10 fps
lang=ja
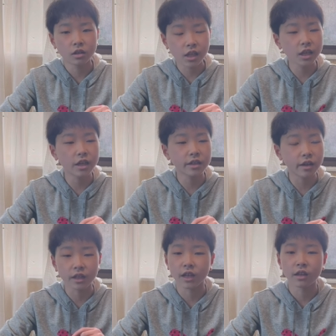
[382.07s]
1000円ぐ
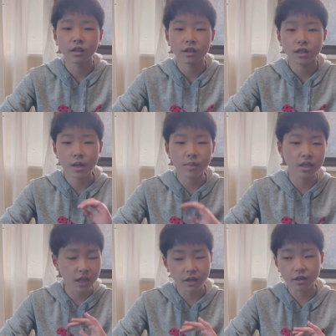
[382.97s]
らいで、3万
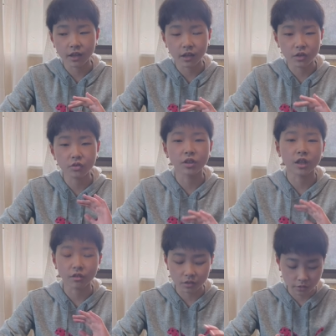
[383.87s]
1000円ぐらいで修理で
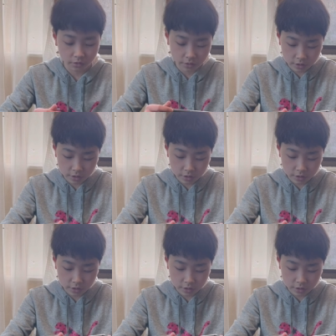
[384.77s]
きるんですよ。